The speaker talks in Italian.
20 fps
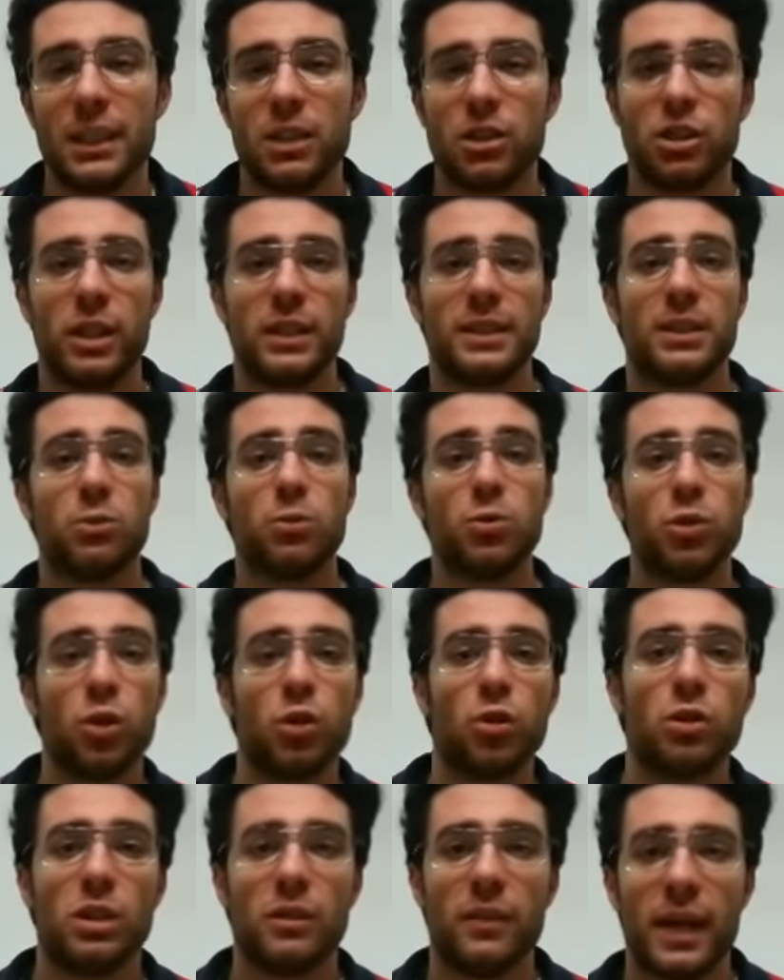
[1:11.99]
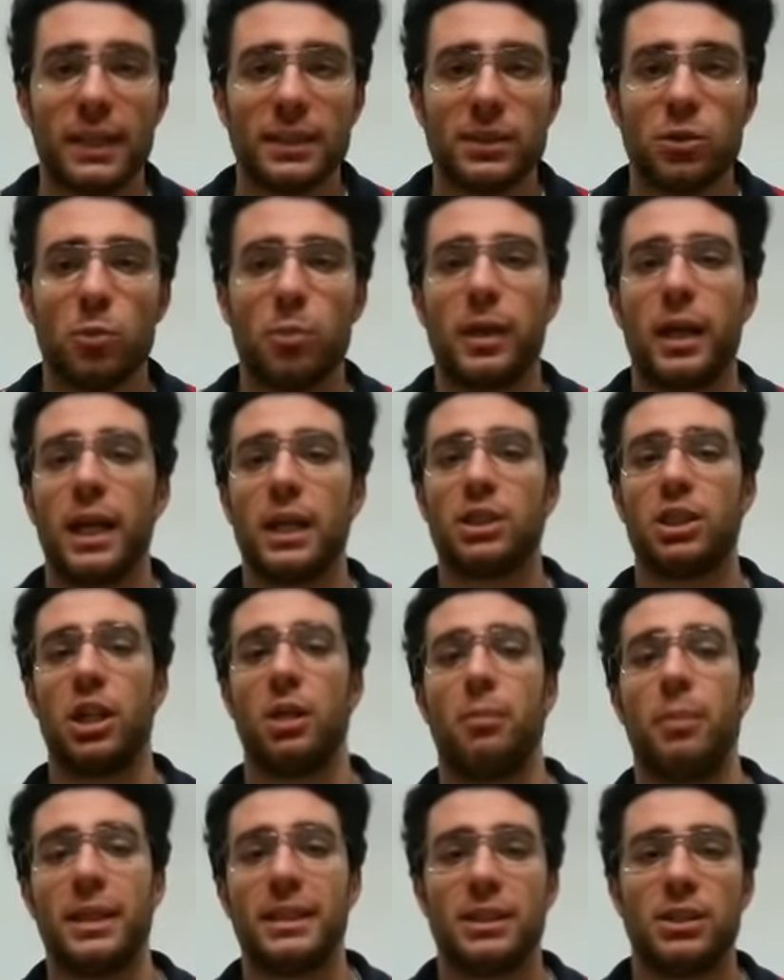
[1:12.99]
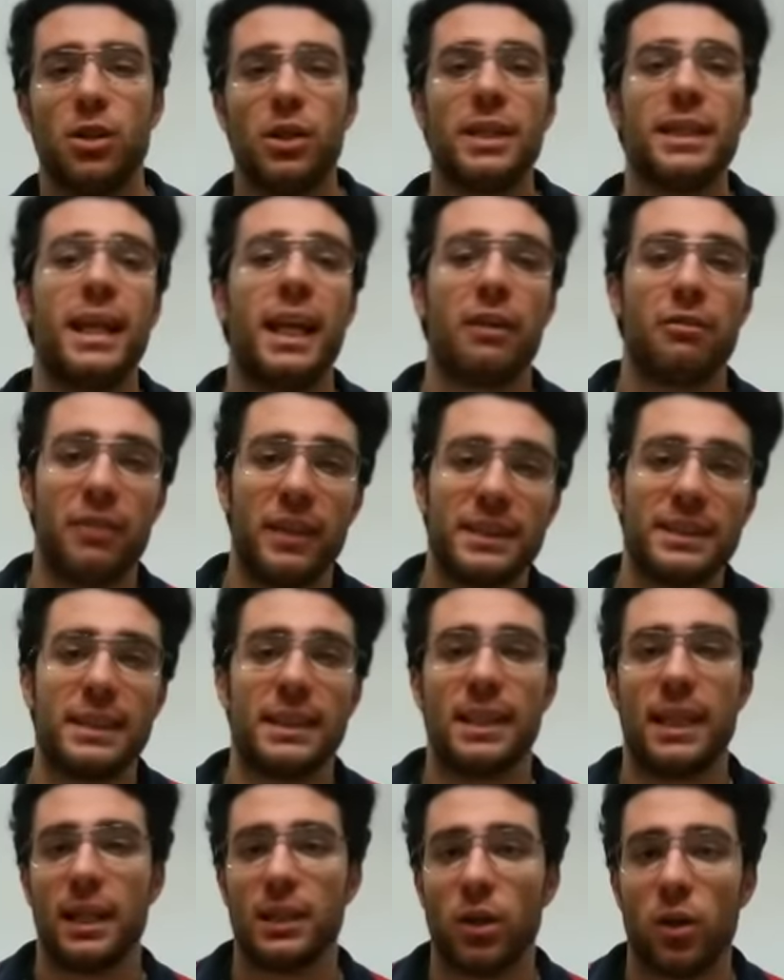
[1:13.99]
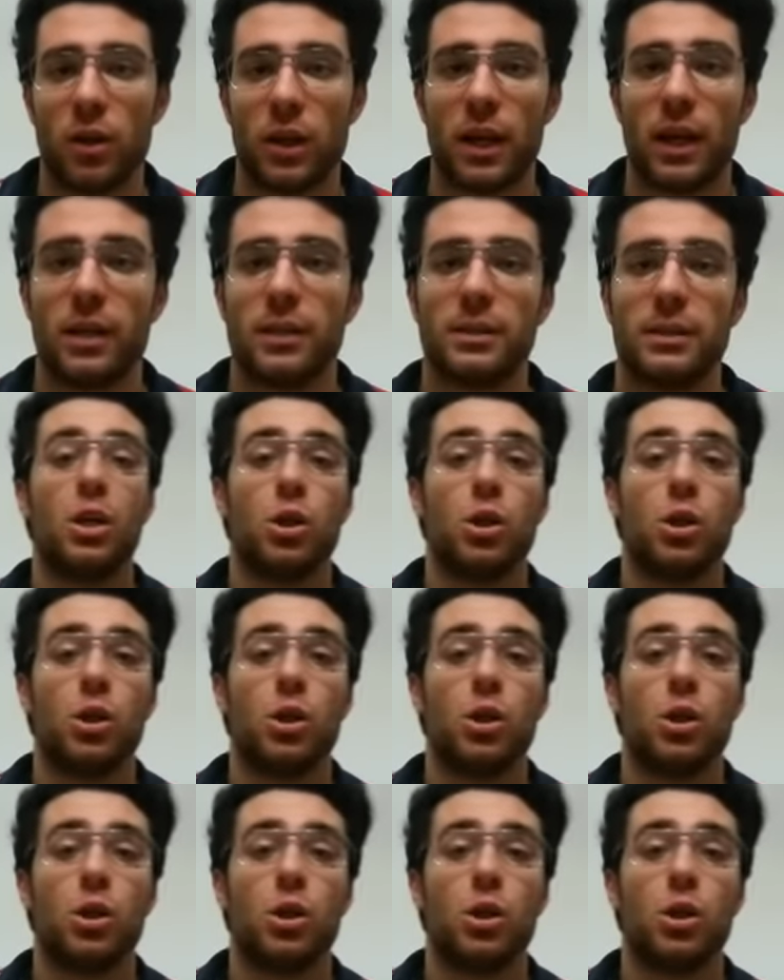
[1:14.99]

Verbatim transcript: scelse un giorno diverso per la celebrazione della festa della donna.